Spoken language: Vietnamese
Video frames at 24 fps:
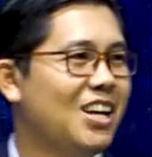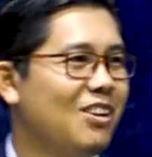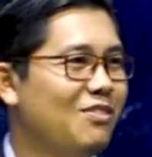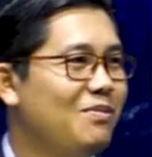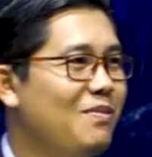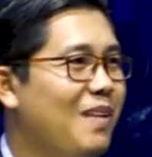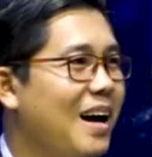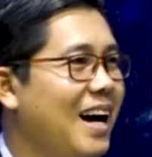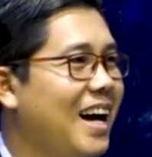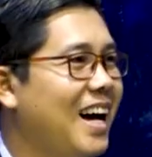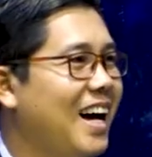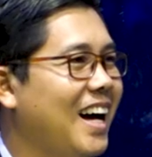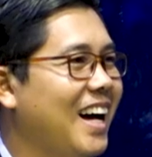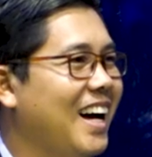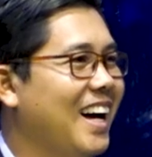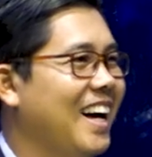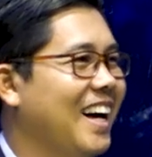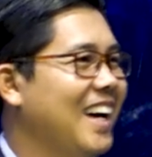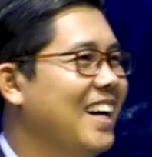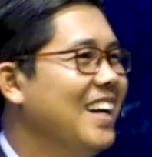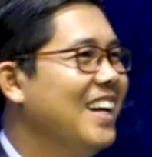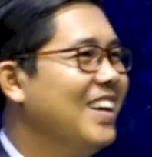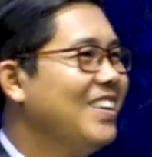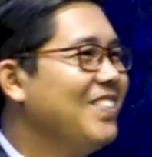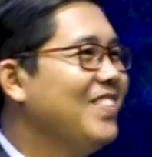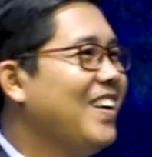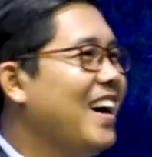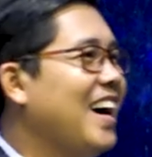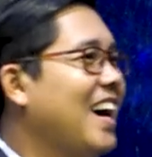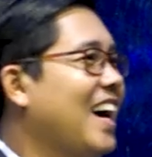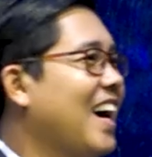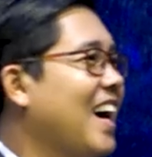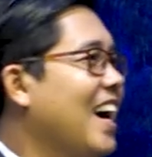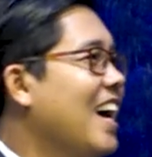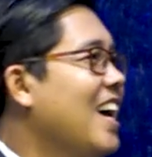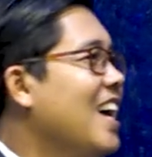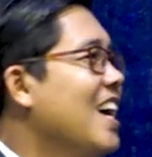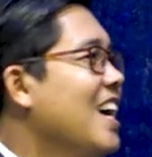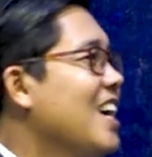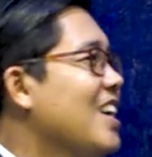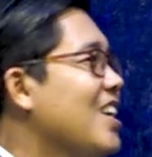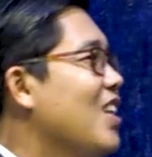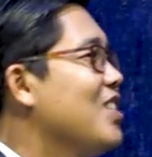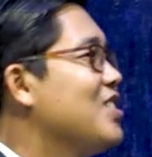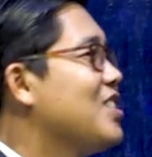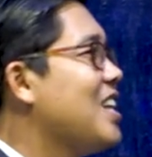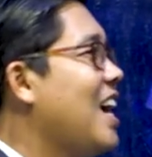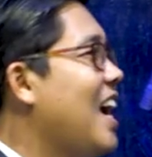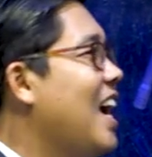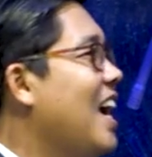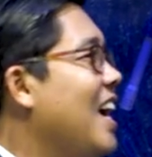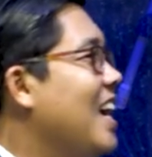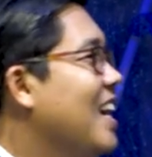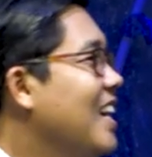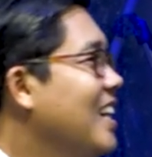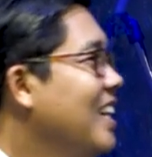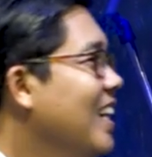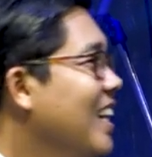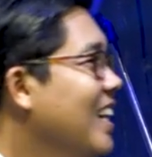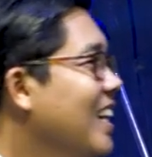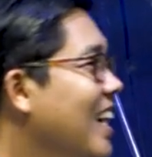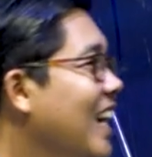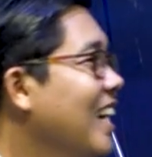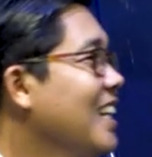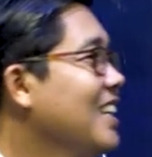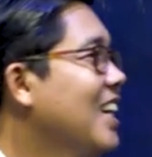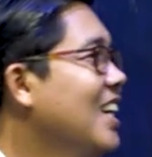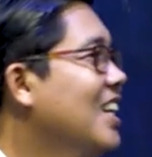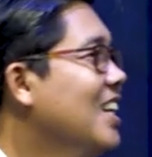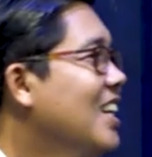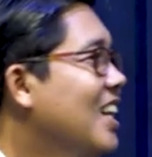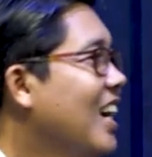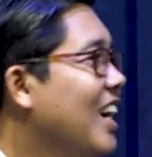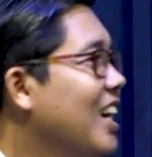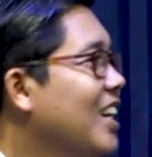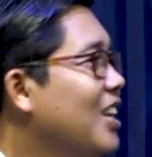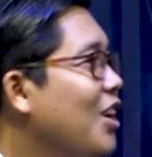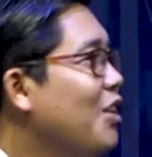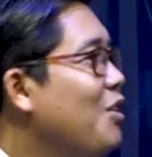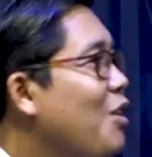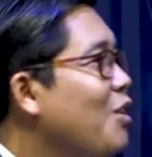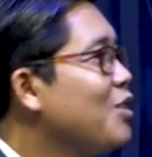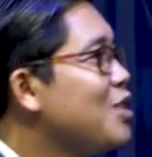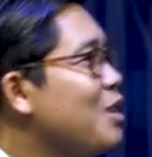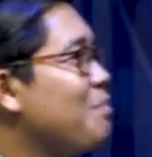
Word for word: Và và đòi ra riêng nắng nó nông